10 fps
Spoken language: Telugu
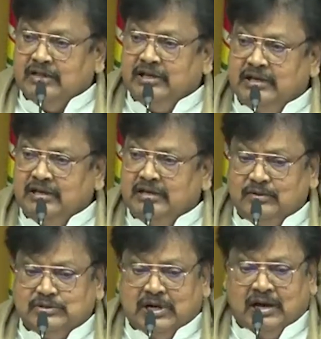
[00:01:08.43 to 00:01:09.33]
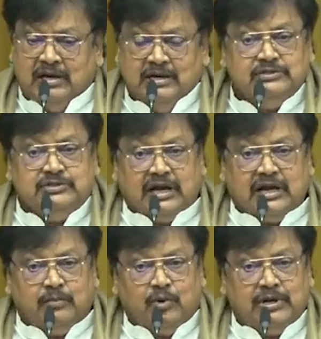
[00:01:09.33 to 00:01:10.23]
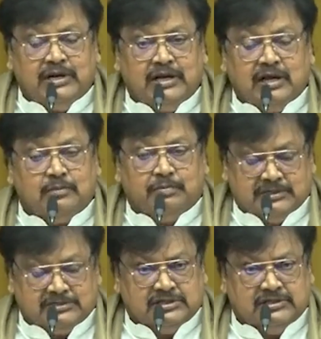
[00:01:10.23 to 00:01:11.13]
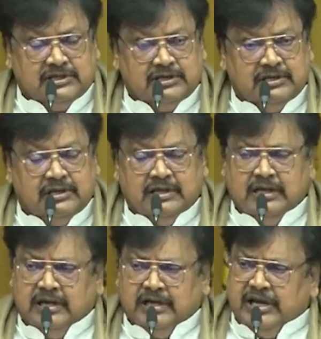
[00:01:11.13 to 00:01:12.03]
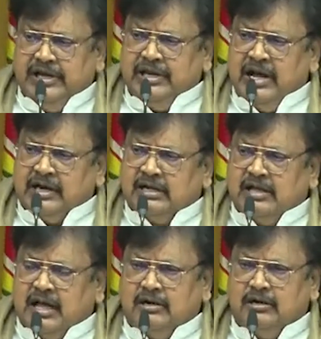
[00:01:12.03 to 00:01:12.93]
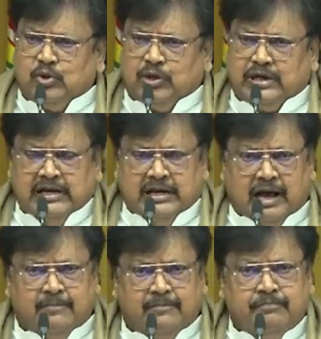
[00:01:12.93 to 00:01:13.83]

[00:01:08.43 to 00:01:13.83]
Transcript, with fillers: అది ఈ రోజున జగన్మోహన్ రెడ్డి గారి పరిస్థితి ఎన్ని అడ్డదారులు తొక్కైనా